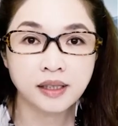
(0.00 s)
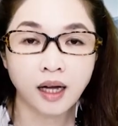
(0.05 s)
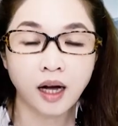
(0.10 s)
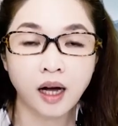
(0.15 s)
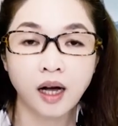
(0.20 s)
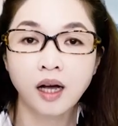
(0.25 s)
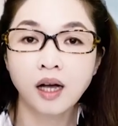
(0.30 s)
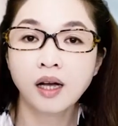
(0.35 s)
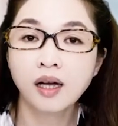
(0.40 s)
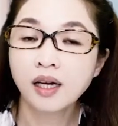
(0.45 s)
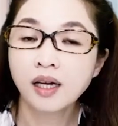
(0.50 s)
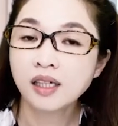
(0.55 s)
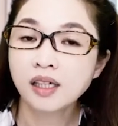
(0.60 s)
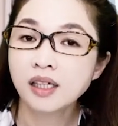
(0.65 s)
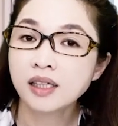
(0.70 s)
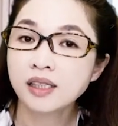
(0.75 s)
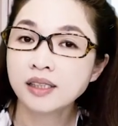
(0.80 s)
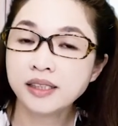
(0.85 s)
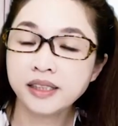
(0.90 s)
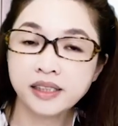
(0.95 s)
了。
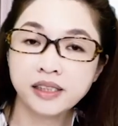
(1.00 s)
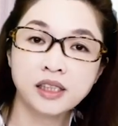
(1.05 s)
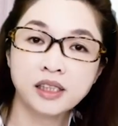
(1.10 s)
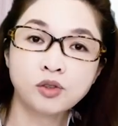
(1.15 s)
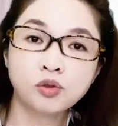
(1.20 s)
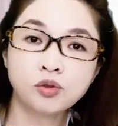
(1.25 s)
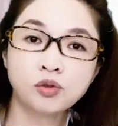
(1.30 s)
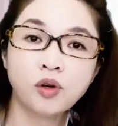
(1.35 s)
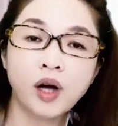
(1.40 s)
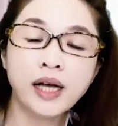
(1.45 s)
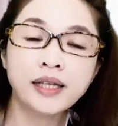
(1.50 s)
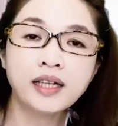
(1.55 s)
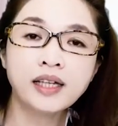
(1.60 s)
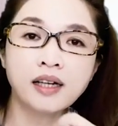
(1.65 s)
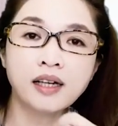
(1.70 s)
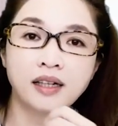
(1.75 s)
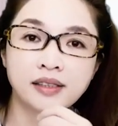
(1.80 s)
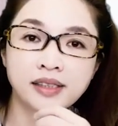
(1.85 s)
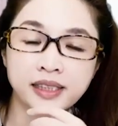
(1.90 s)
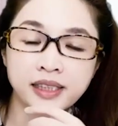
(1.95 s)
稀奇古怪那
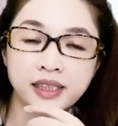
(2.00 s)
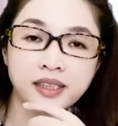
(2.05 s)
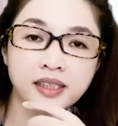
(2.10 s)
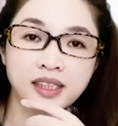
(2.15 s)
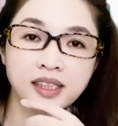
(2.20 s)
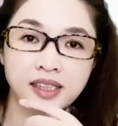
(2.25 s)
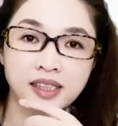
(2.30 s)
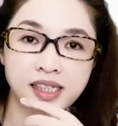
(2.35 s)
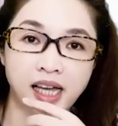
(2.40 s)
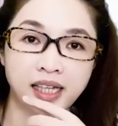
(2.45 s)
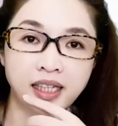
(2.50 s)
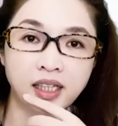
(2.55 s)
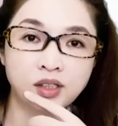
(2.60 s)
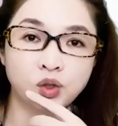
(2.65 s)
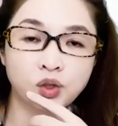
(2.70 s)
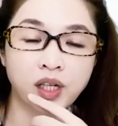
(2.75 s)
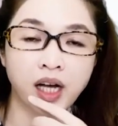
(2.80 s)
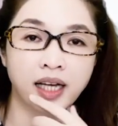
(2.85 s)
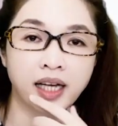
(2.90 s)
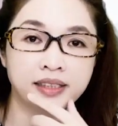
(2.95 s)
个吸引力的产业去
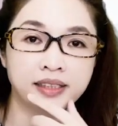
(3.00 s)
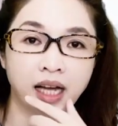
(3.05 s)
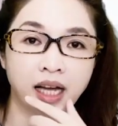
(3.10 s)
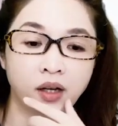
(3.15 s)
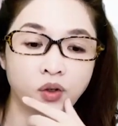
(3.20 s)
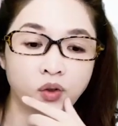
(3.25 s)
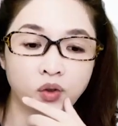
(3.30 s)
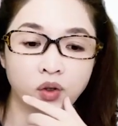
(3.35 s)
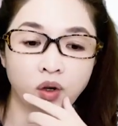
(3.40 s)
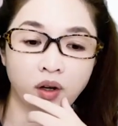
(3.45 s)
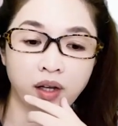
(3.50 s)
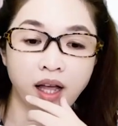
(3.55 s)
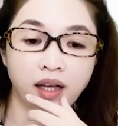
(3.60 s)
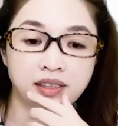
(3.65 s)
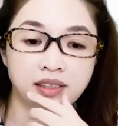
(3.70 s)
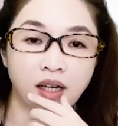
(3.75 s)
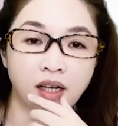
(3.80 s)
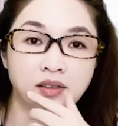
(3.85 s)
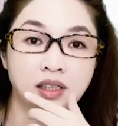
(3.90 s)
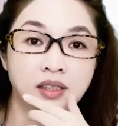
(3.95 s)
看一下，裕隆要
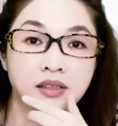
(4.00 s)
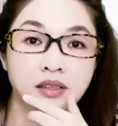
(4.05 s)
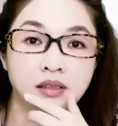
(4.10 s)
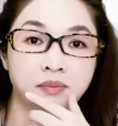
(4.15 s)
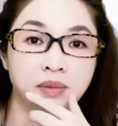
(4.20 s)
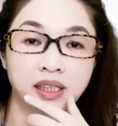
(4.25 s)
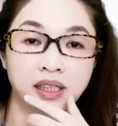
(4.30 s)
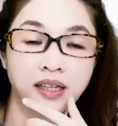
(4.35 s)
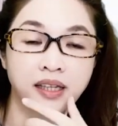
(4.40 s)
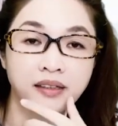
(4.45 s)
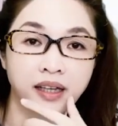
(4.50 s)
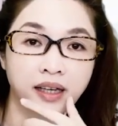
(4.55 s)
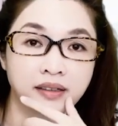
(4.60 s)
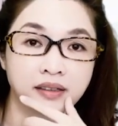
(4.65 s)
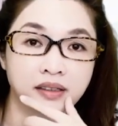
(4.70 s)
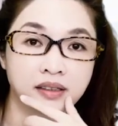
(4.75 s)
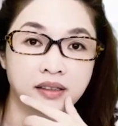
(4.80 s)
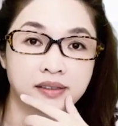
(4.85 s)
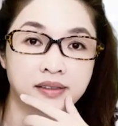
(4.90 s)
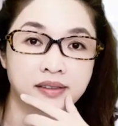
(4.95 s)
交车是明年年
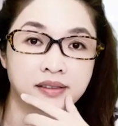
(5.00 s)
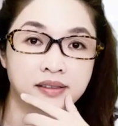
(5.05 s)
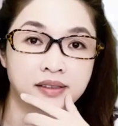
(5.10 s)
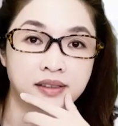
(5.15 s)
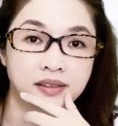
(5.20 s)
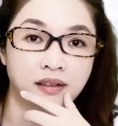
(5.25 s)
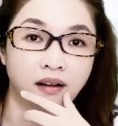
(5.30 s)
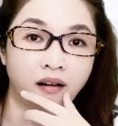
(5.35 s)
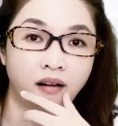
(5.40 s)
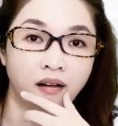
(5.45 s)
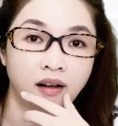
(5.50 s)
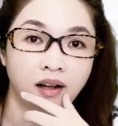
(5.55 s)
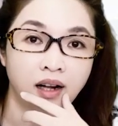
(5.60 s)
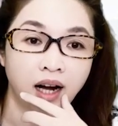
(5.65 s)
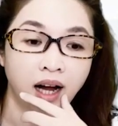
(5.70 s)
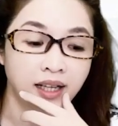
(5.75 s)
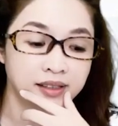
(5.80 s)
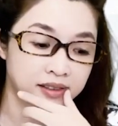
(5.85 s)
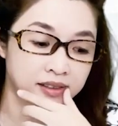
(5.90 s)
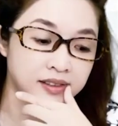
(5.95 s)
底的事情哦。
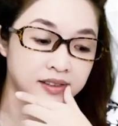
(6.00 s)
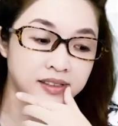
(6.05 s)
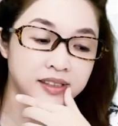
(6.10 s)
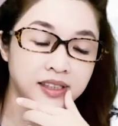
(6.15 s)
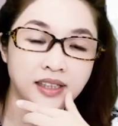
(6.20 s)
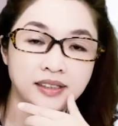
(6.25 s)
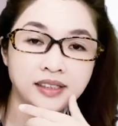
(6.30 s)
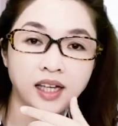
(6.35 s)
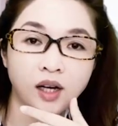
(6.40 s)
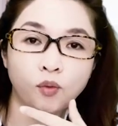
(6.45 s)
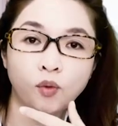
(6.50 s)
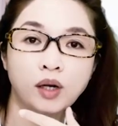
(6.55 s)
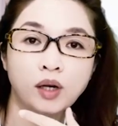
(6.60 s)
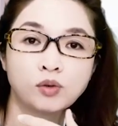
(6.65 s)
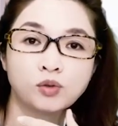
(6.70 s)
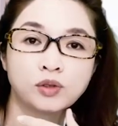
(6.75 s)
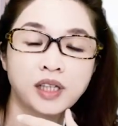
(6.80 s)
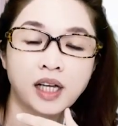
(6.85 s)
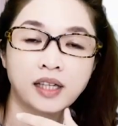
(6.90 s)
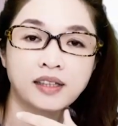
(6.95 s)
它只是现在网
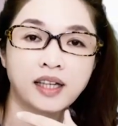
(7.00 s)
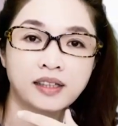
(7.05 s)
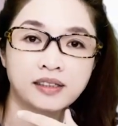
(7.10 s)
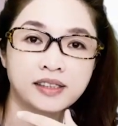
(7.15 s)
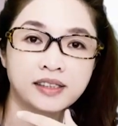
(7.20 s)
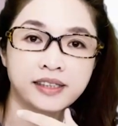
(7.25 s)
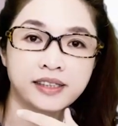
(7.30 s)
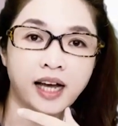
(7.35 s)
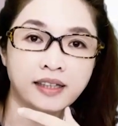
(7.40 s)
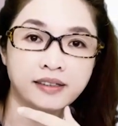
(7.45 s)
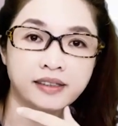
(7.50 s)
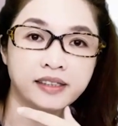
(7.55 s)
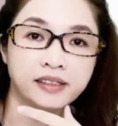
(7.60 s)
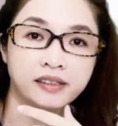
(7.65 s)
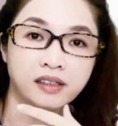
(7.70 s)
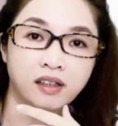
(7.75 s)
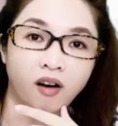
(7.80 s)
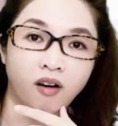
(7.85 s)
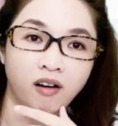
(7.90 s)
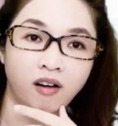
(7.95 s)
络上让你下定
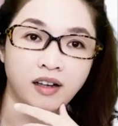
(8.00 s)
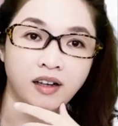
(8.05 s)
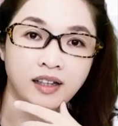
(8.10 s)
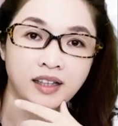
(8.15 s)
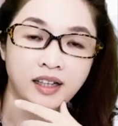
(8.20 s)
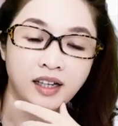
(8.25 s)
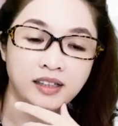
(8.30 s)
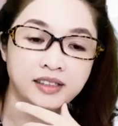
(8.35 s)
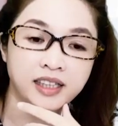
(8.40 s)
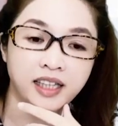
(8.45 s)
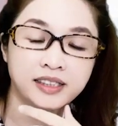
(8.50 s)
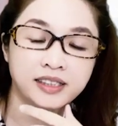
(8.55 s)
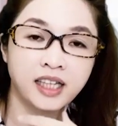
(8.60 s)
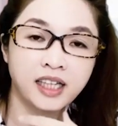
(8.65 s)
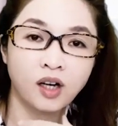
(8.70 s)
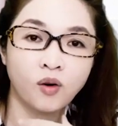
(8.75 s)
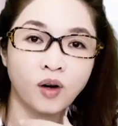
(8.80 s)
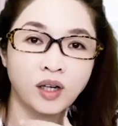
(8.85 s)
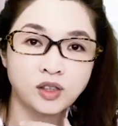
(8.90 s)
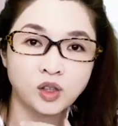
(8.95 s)
哦，而且
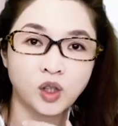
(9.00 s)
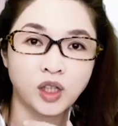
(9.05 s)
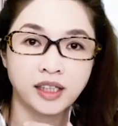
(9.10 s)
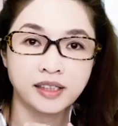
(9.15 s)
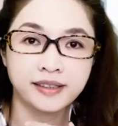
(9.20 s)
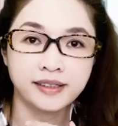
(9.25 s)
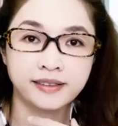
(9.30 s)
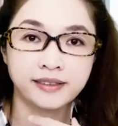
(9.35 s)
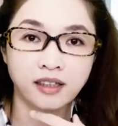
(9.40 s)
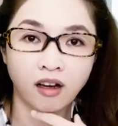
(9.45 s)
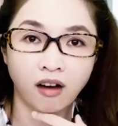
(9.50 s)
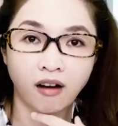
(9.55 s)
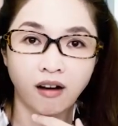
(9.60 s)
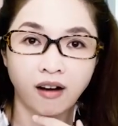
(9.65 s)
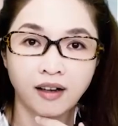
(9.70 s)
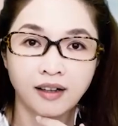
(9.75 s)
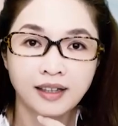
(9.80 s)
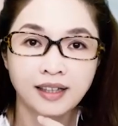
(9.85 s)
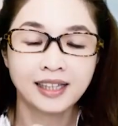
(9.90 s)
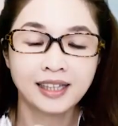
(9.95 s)
1000块就可以定了
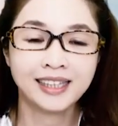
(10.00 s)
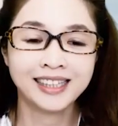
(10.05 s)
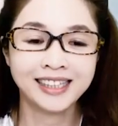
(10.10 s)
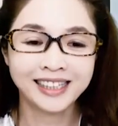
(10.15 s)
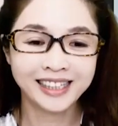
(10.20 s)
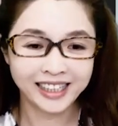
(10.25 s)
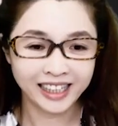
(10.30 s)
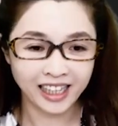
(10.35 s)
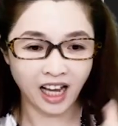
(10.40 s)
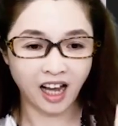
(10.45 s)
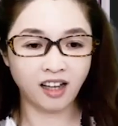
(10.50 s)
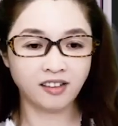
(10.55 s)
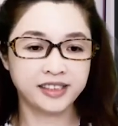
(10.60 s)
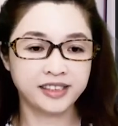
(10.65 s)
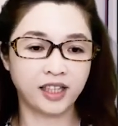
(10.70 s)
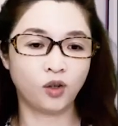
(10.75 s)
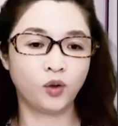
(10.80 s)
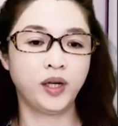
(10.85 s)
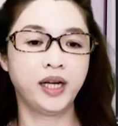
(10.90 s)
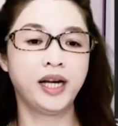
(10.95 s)
哦。好，
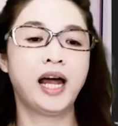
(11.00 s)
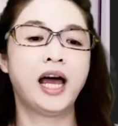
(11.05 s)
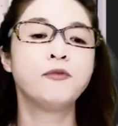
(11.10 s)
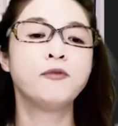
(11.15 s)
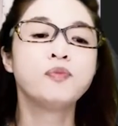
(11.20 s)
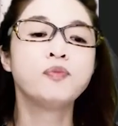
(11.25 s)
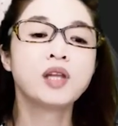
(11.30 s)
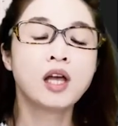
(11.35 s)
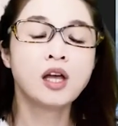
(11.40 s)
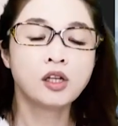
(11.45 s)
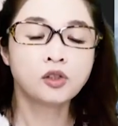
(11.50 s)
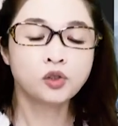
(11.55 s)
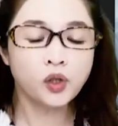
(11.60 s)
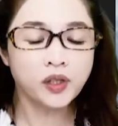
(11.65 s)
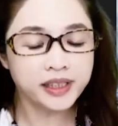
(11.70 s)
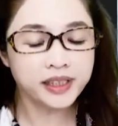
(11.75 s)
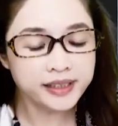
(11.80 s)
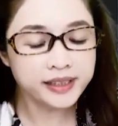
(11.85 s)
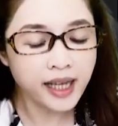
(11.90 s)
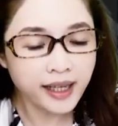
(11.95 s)
讲回来，所
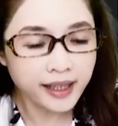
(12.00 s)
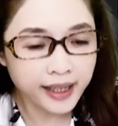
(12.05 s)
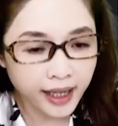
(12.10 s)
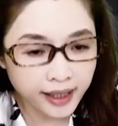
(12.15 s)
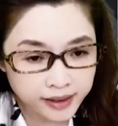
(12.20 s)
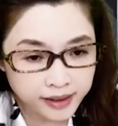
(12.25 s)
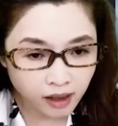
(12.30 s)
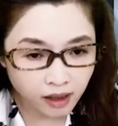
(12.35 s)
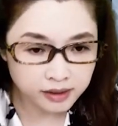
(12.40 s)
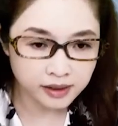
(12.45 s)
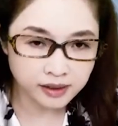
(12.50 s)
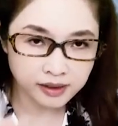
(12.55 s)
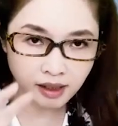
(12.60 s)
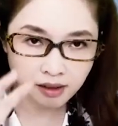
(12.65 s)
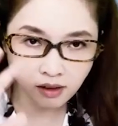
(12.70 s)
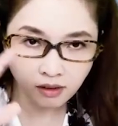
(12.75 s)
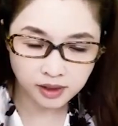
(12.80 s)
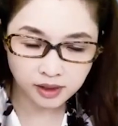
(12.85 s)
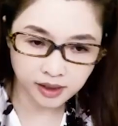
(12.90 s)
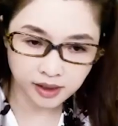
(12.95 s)
以你现在看到的是电
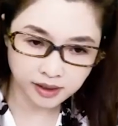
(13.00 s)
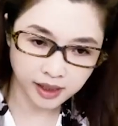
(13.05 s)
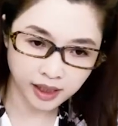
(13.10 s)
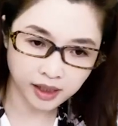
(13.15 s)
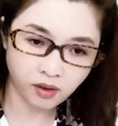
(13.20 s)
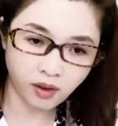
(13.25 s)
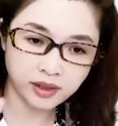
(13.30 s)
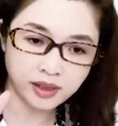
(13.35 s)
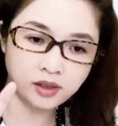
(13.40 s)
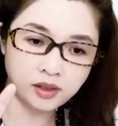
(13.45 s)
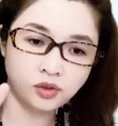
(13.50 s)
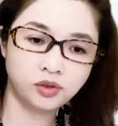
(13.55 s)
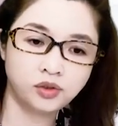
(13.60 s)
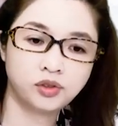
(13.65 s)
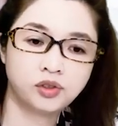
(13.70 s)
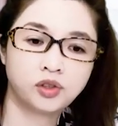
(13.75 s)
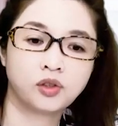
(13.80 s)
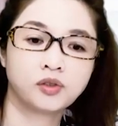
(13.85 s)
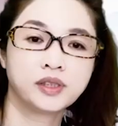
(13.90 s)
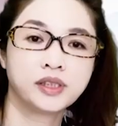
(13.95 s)
动车这一块在需
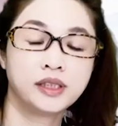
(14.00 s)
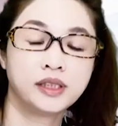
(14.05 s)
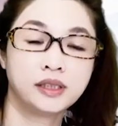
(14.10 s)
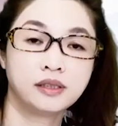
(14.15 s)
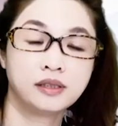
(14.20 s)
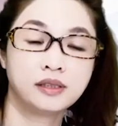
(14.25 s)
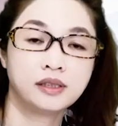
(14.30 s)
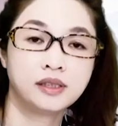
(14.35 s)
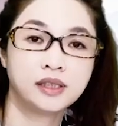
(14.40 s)
求起